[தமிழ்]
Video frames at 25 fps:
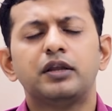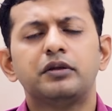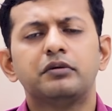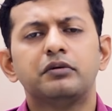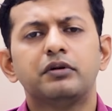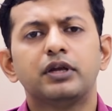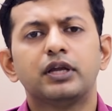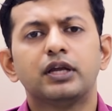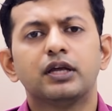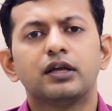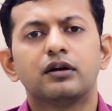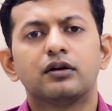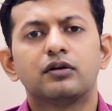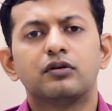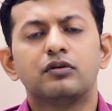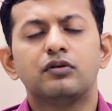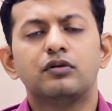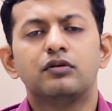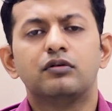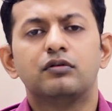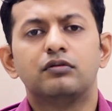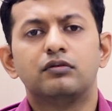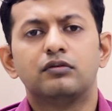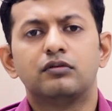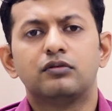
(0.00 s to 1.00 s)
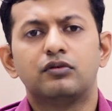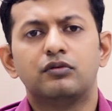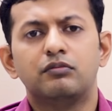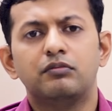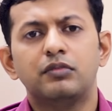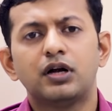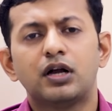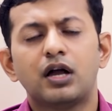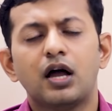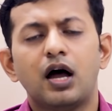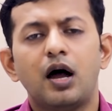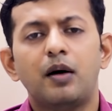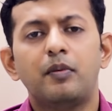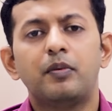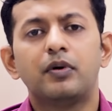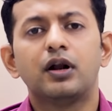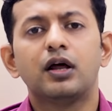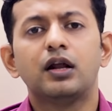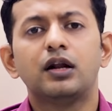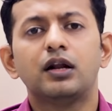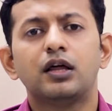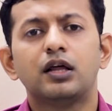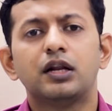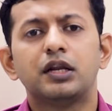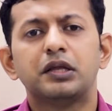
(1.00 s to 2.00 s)
அறிகுறிங்க இருக்கும் ரொம்ப
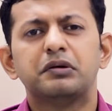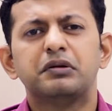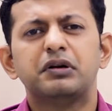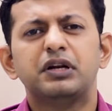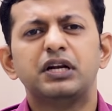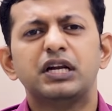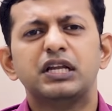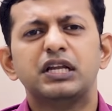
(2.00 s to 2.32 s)
காமனான அறிகுறி